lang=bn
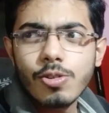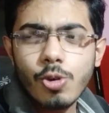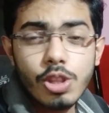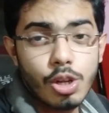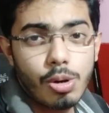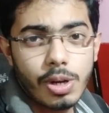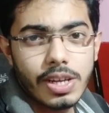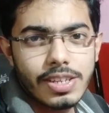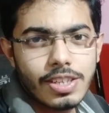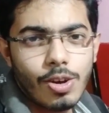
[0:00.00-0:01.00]
সন্ধেও হয়ে
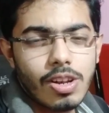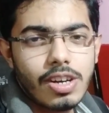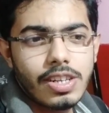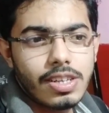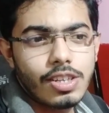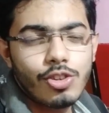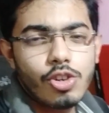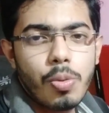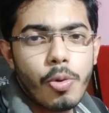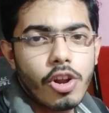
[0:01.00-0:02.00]
এসছে অলরেডি
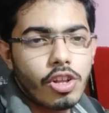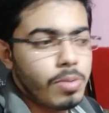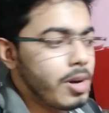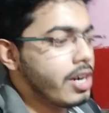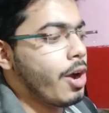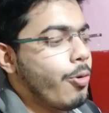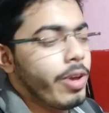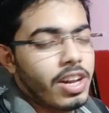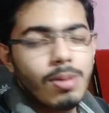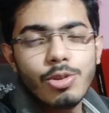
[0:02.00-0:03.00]
কিছুক্ষণ পরে হয়তো মা ঠাকুর
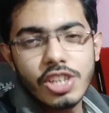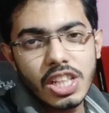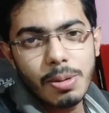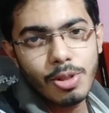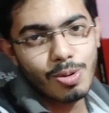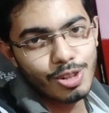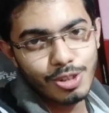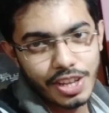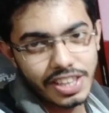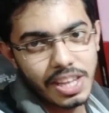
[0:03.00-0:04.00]
এখানে বসিয়ে দেবে তোমরা তো
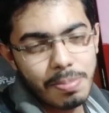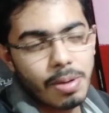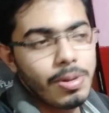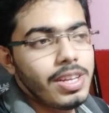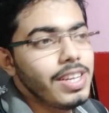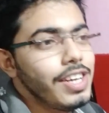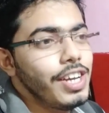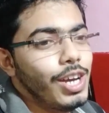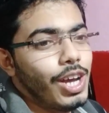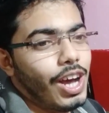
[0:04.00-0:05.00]
দেখতেই পাবে
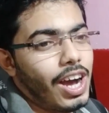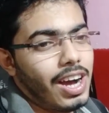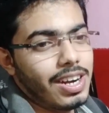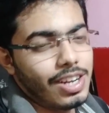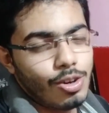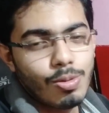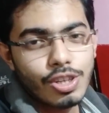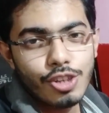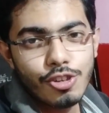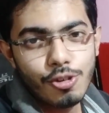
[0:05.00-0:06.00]
আর ঠাকুর
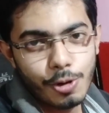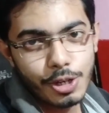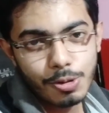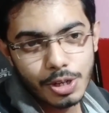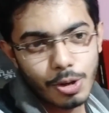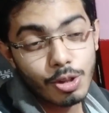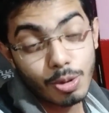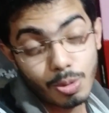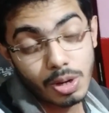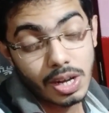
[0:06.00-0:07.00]
মশার জন্য ওয়েট করি
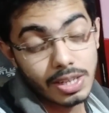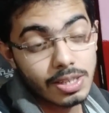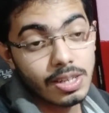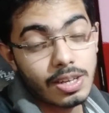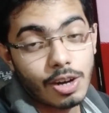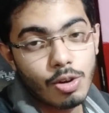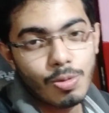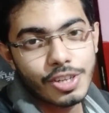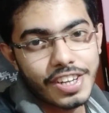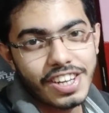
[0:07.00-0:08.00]
কতক্ষণে আসে ঠাকুর
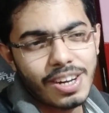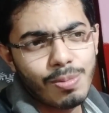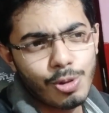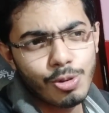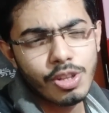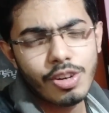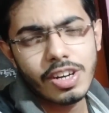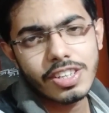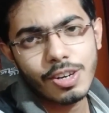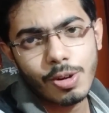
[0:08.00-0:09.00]
মশাই আর বন্ধুদেরও
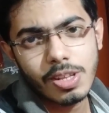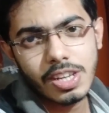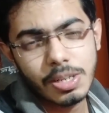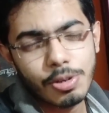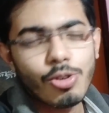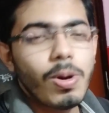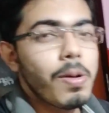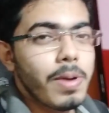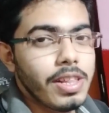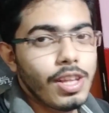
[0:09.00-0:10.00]
আসার কথা আছে বা সবার
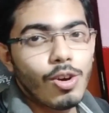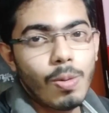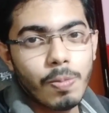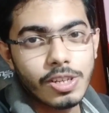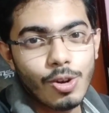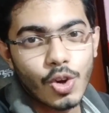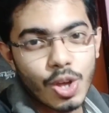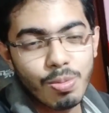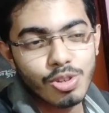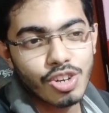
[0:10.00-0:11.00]
বাড়িতেই কম বেশি
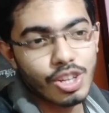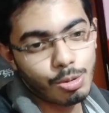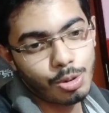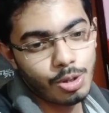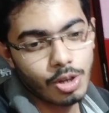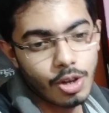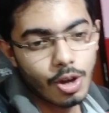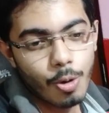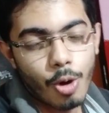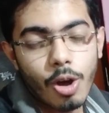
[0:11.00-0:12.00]
লক্ষ্মী পুজো হয় তো
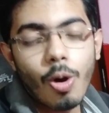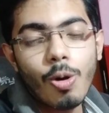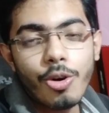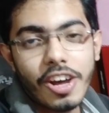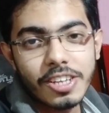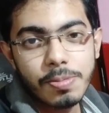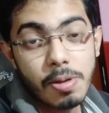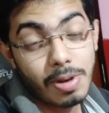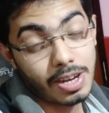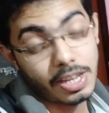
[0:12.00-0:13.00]
ওরা কখন আসবে
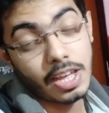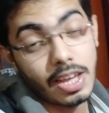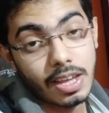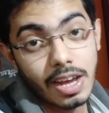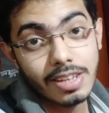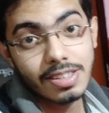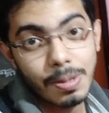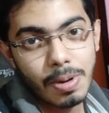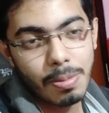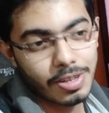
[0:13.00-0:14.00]
বা কে কে আসতে
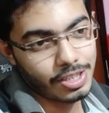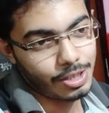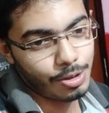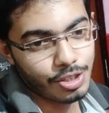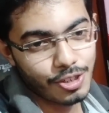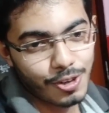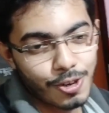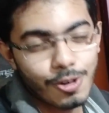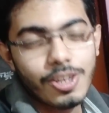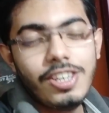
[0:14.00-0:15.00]
পারবে সেটাও শিওর
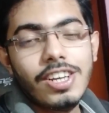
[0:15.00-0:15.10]
নই